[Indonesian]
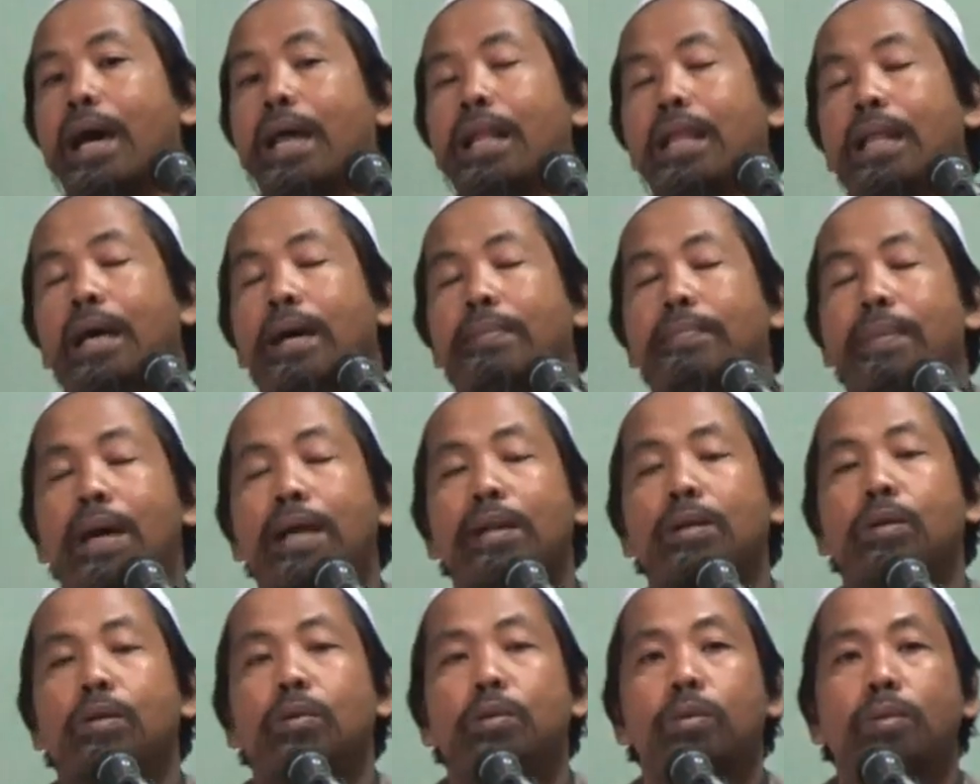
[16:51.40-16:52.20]

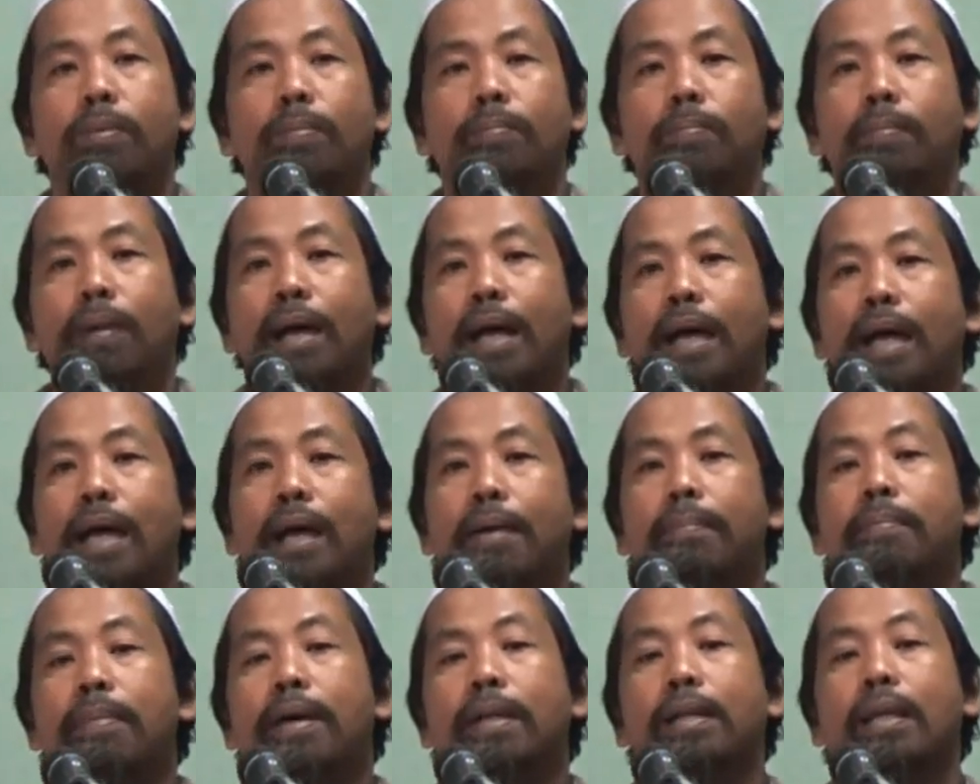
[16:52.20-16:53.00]
Almar'u
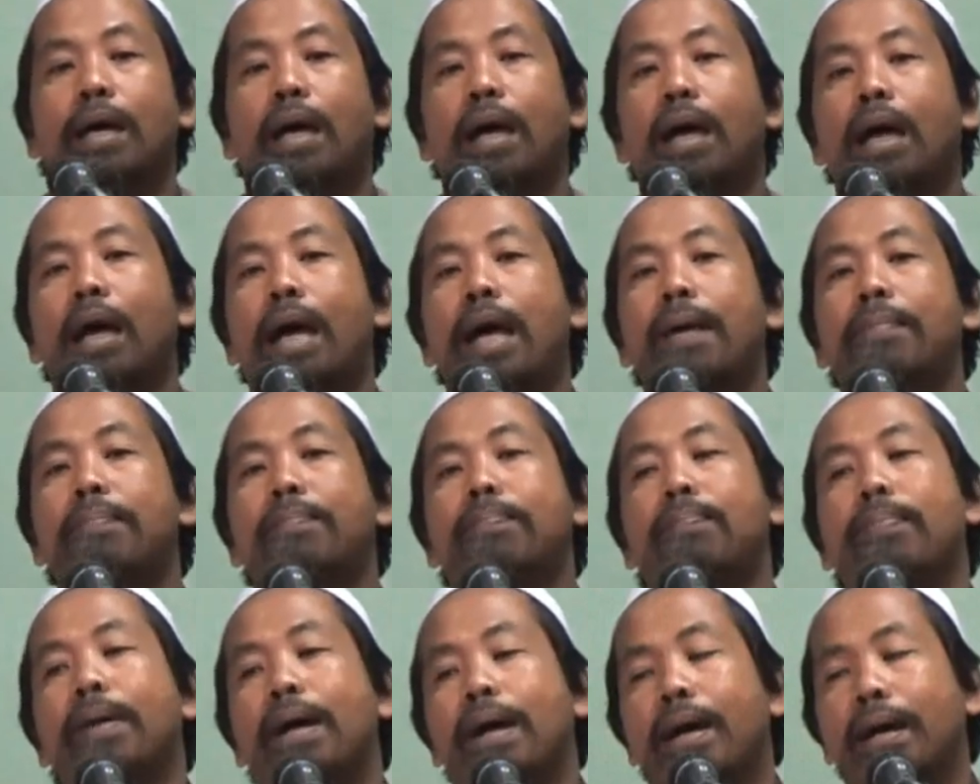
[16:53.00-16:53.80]
ma'aman
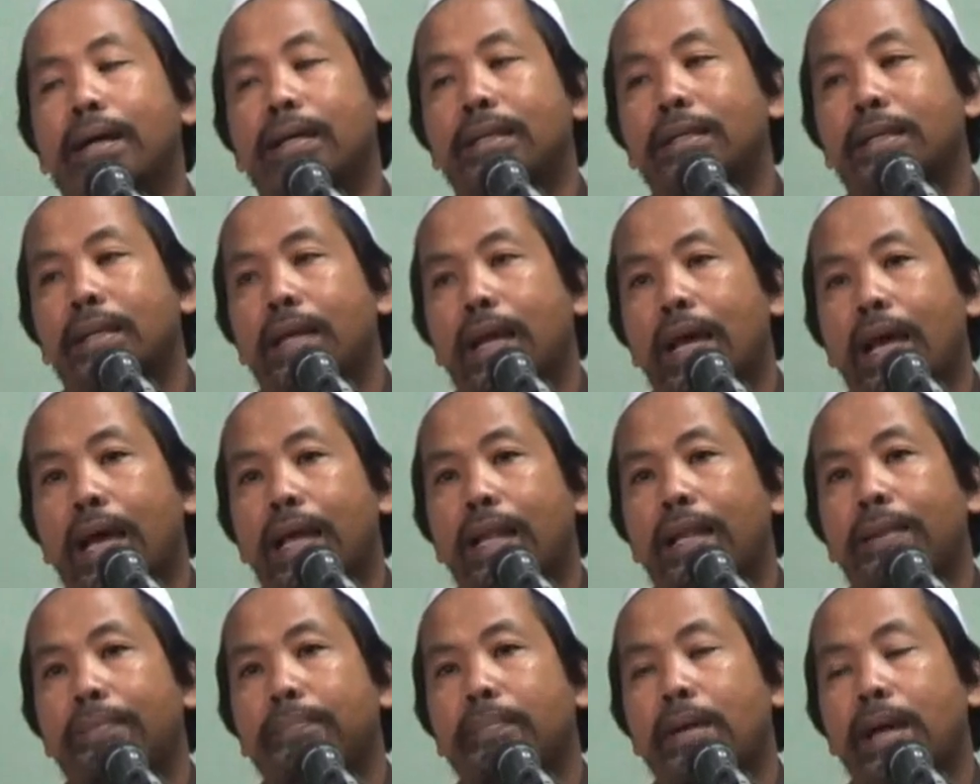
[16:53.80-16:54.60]
ahabba
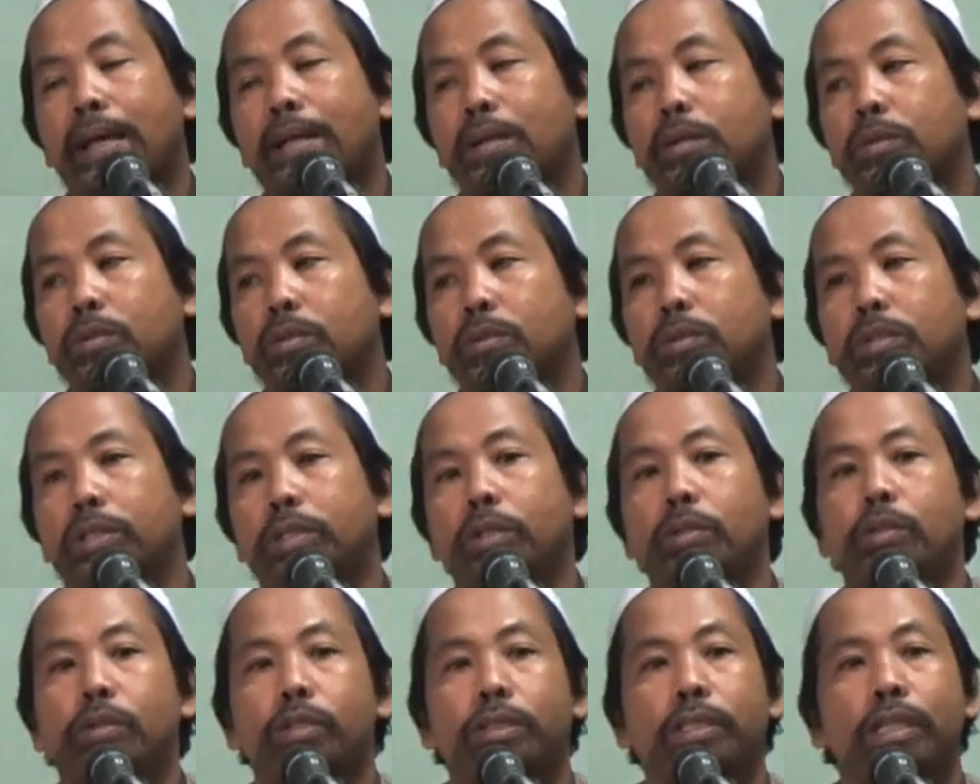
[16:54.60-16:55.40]
almar'u
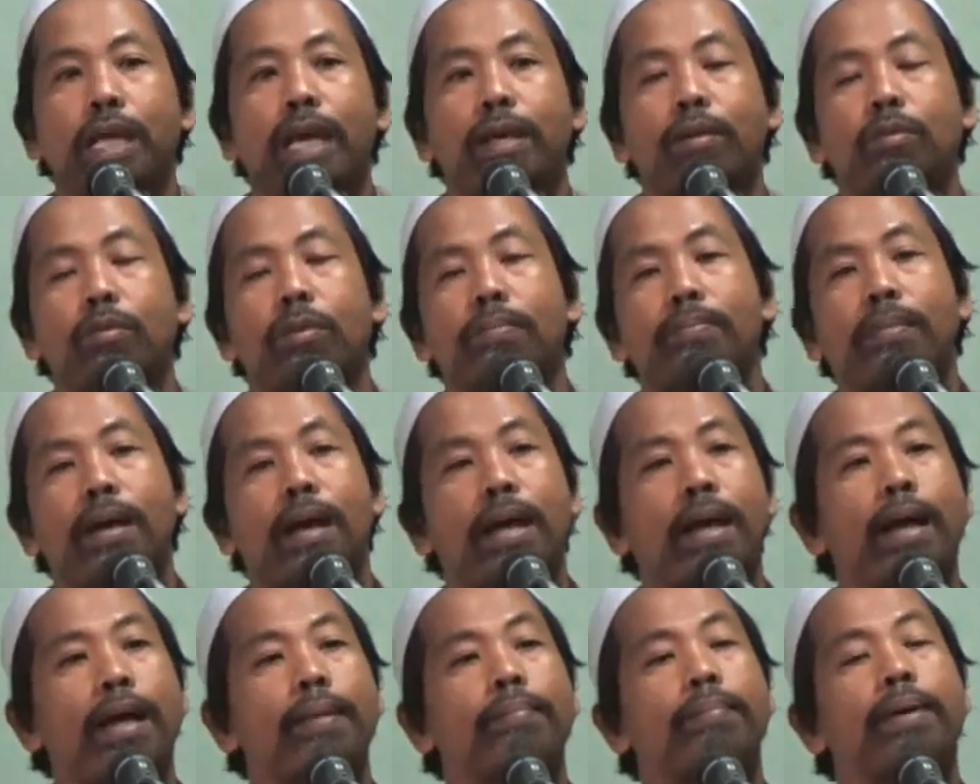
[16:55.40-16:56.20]
yusharu
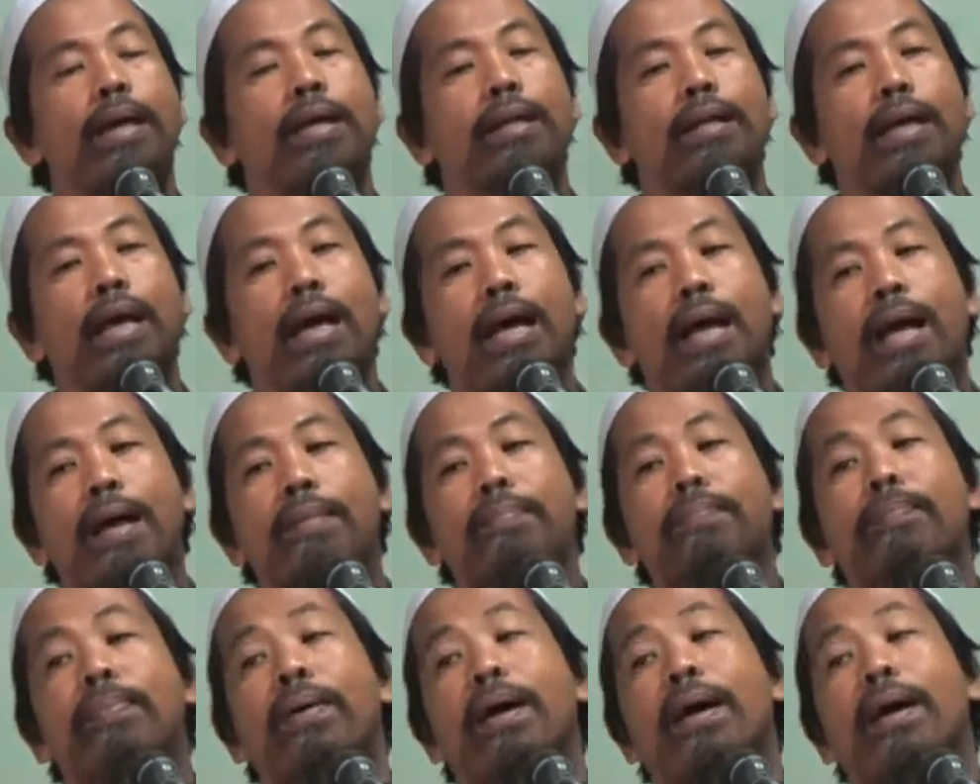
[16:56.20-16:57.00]
ma'aman
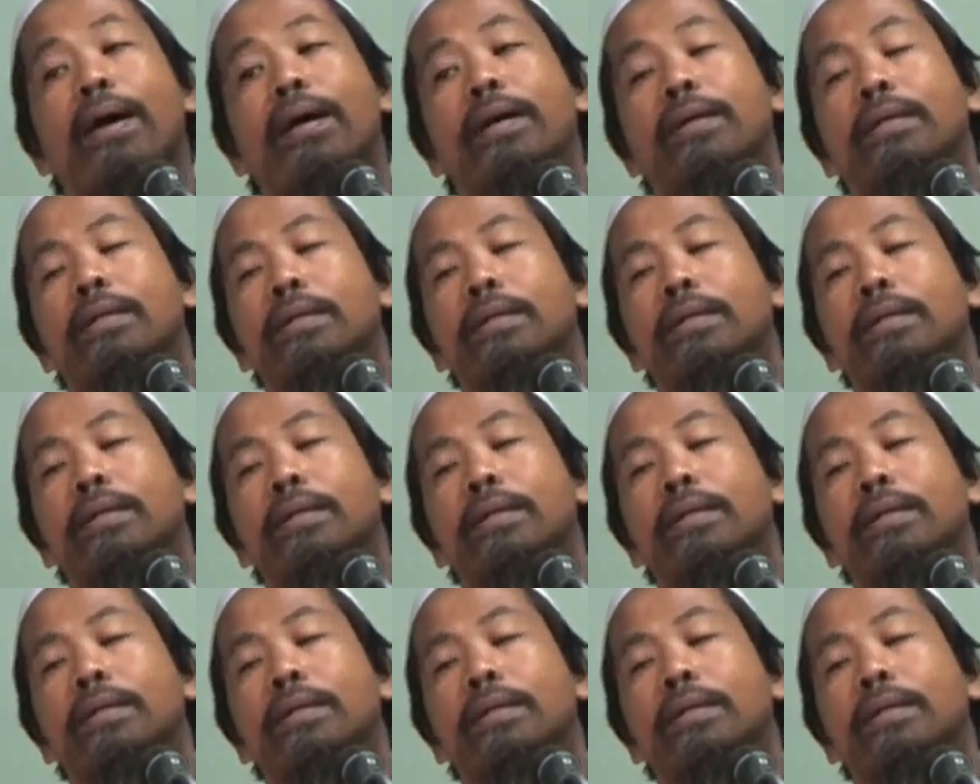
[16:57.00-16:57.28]
ahabba